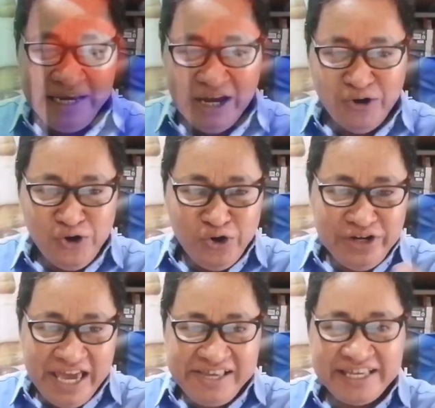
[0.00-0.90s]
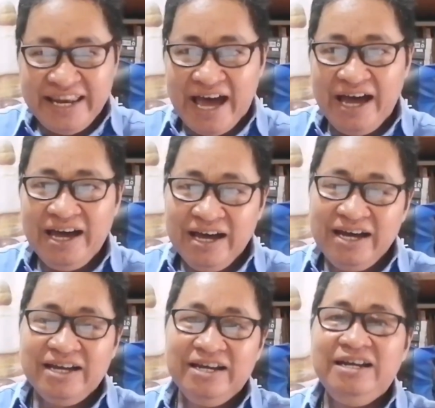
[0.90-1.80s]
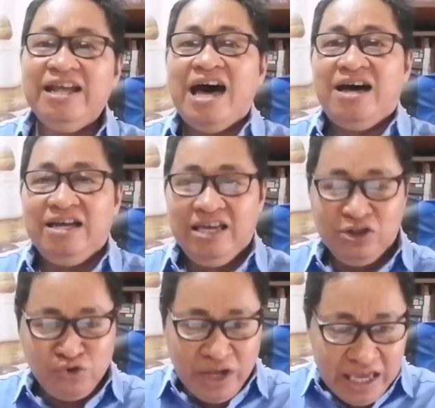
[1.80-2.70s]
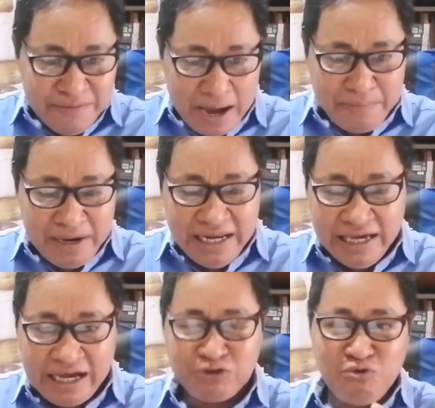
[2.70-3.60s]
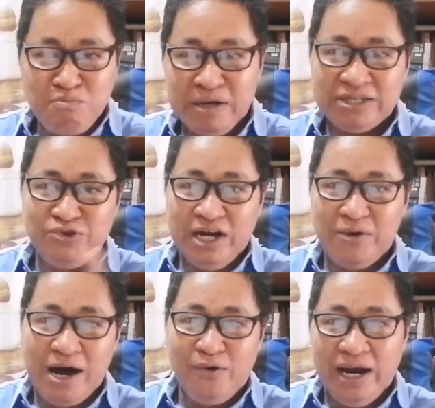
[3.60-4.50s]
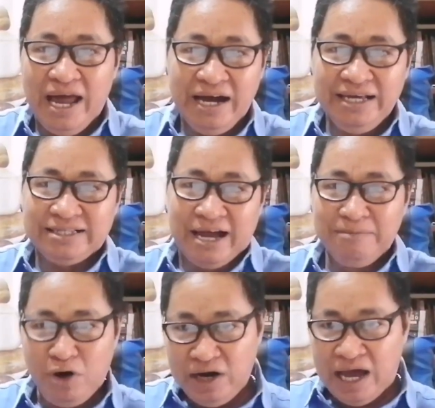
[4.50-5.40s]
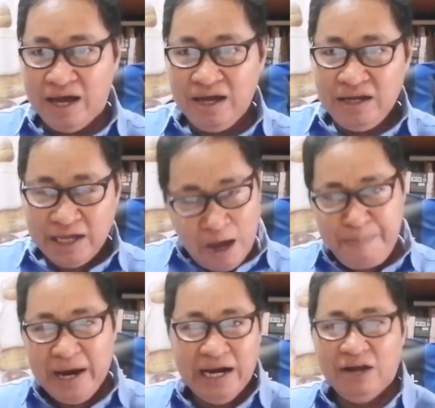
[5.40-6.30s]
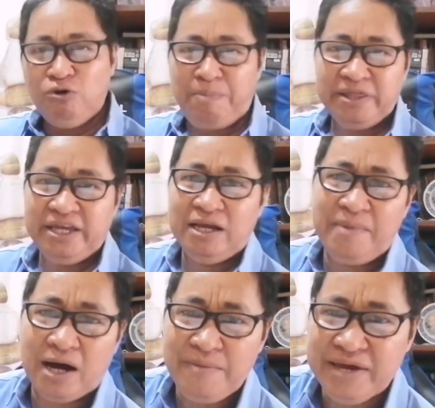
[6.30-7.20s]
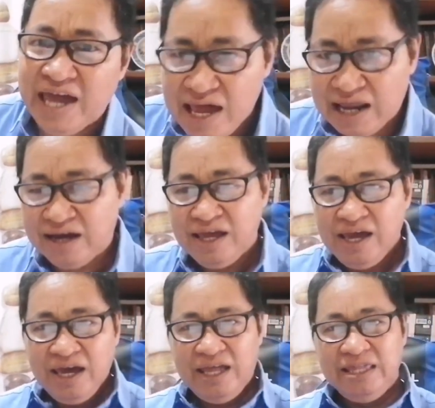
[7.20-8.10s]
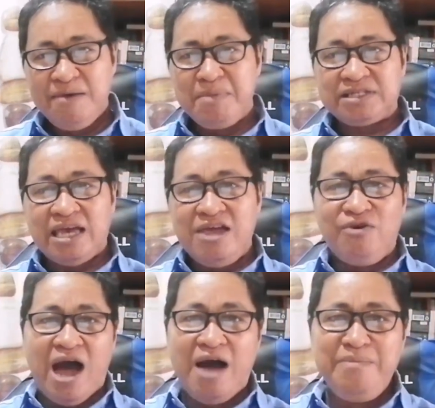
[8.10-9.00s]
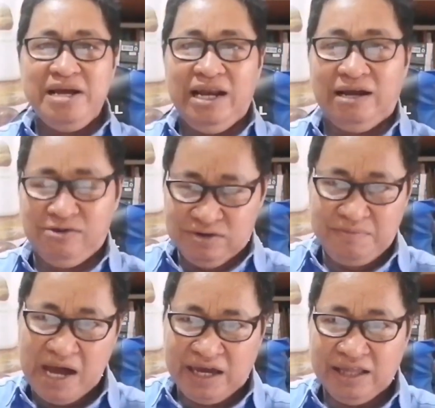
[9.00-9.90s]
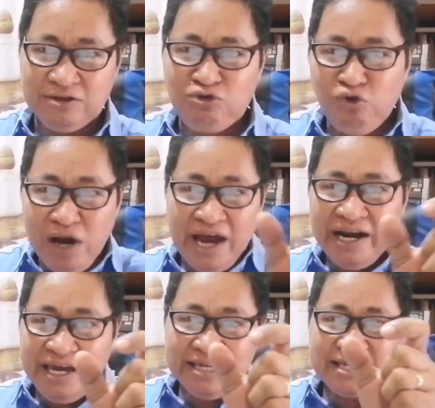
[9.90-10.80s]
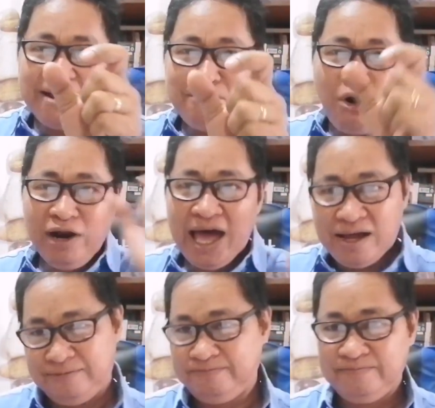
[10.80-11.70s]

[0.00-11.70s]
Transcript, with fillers: may nahulog na isa na, ito na ibabalik katumbas nung nawawalang isang bola. Nakapaglaro pa din naman kami kaya lang hindi masaya yung aming laro. Bakit? Kulang ng isang bola.